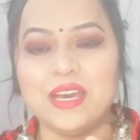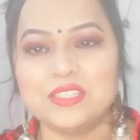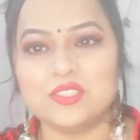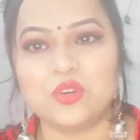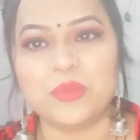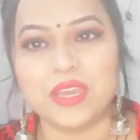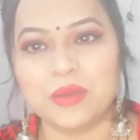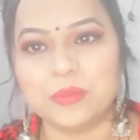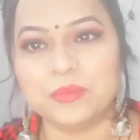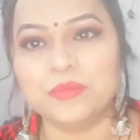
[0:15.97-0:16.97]
जो भी
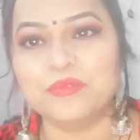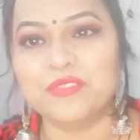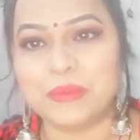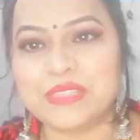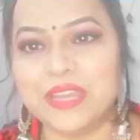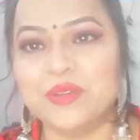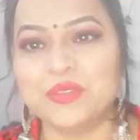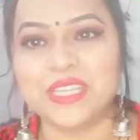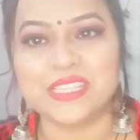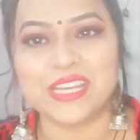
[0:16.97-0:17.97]
हम वेबसाइट
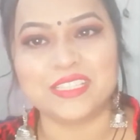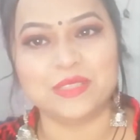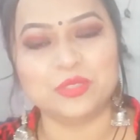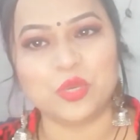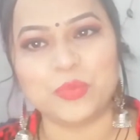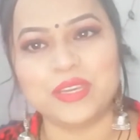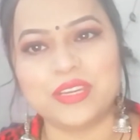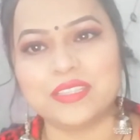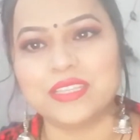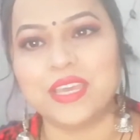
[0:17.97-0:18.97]
होती हैं जहाँ से हम शॉपिंग
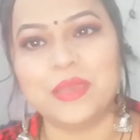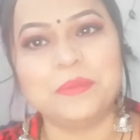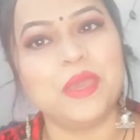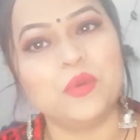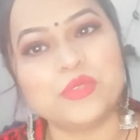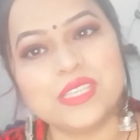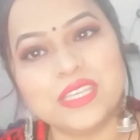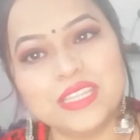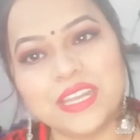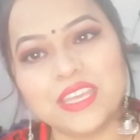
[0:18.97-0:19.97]
करते हैं मैं
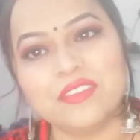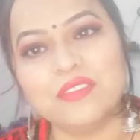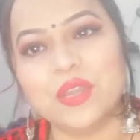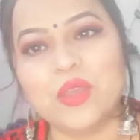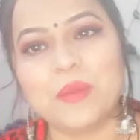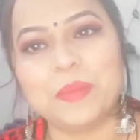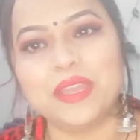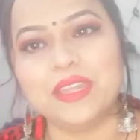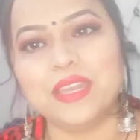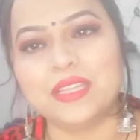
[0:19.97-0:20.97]
उसी तरह की वीडियो आपके
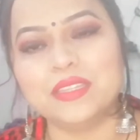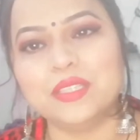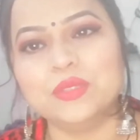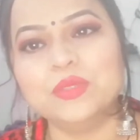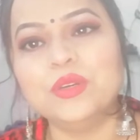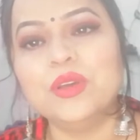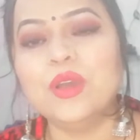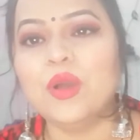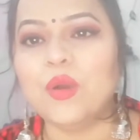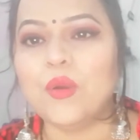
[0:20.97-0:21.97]
लिए लाती हूँ
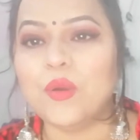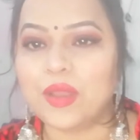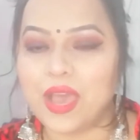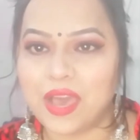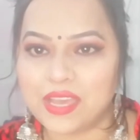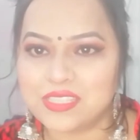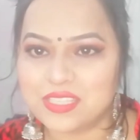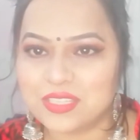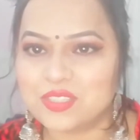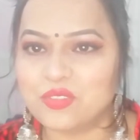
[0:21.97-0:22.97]
और आज
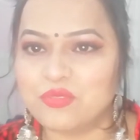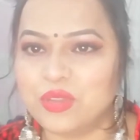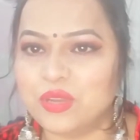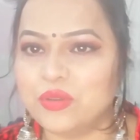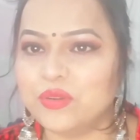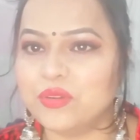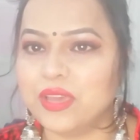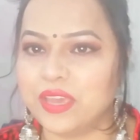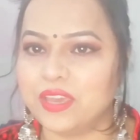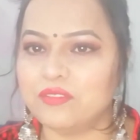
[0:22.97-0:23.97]
की जो वीडियो
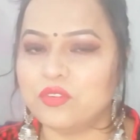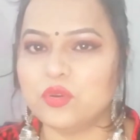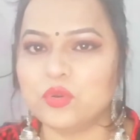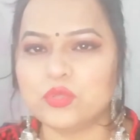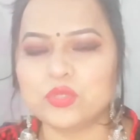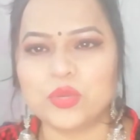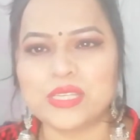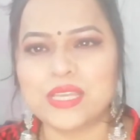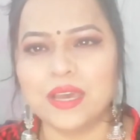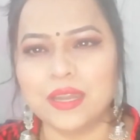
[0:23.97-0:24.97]
है वो कुछ थोड़ा
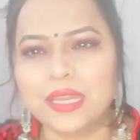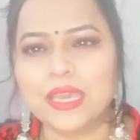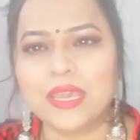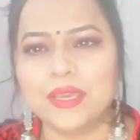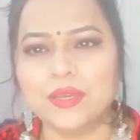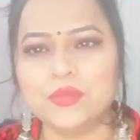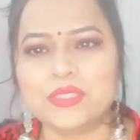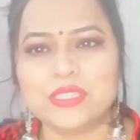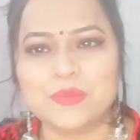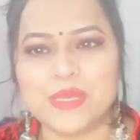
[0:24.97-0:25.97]
सा हट के है
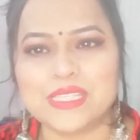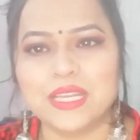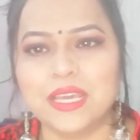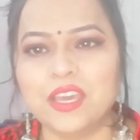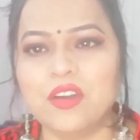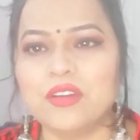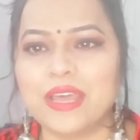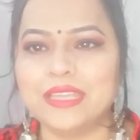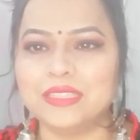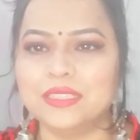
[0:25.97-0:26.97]
कुछ स्पेशल है और
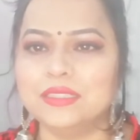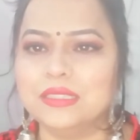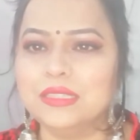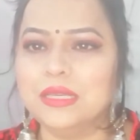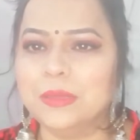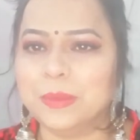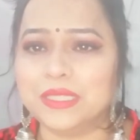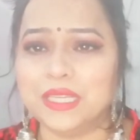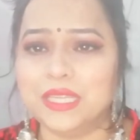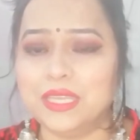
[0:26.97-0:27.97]
आई थिंक
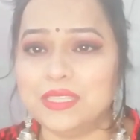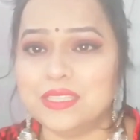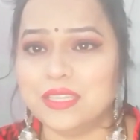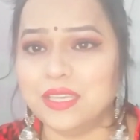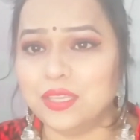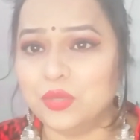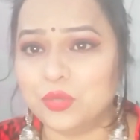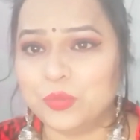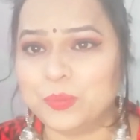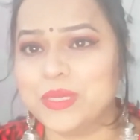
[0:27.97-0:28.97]
पता नहीं किसी ने
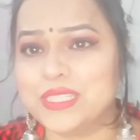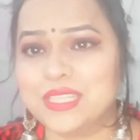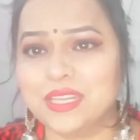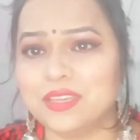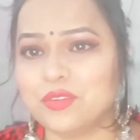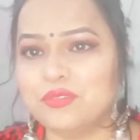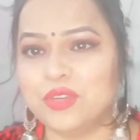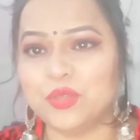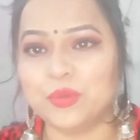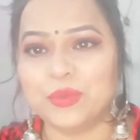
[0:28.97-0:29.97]
यूट्यूब पर इस तरह की कोई
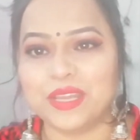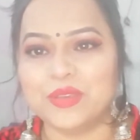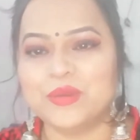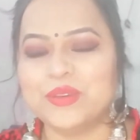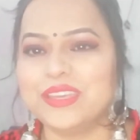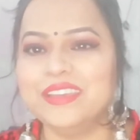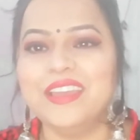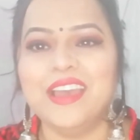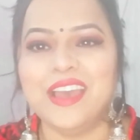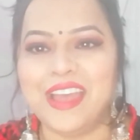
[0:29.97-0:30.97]
वीडियो बनाई होगी
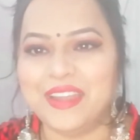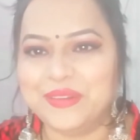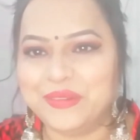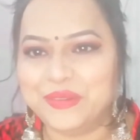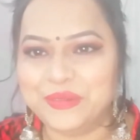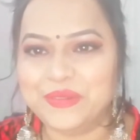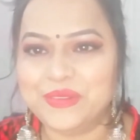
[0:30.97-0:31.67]
आई डोंट नो